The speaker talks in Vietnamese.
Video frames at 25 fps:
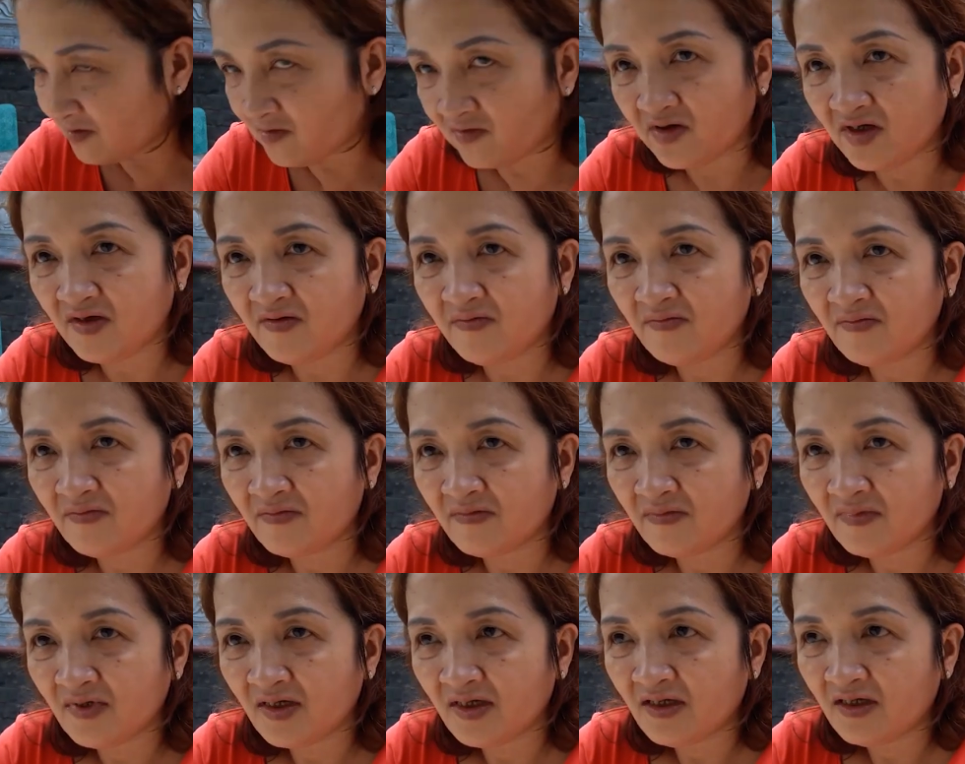ngồi im,
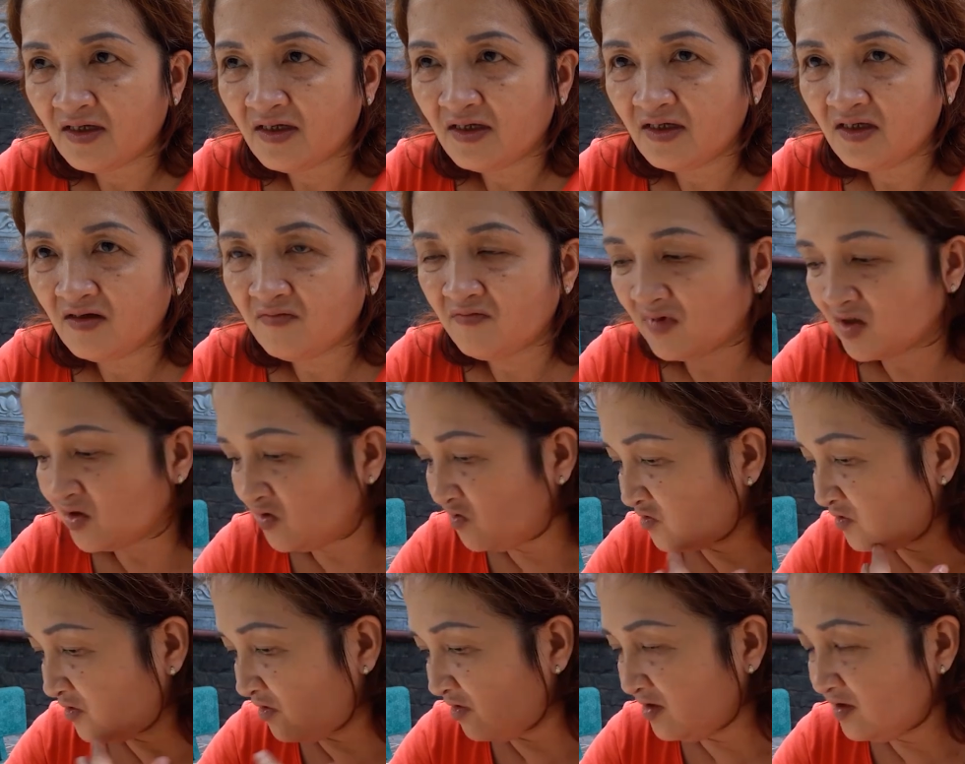nhưng mà
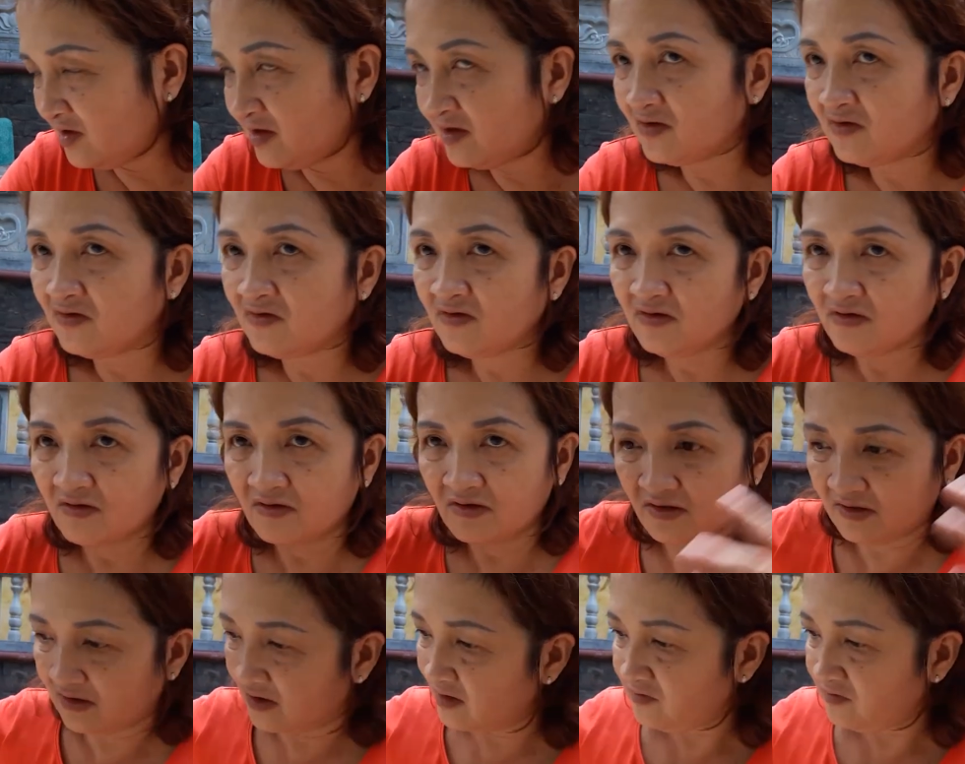tôi nói thì nó lại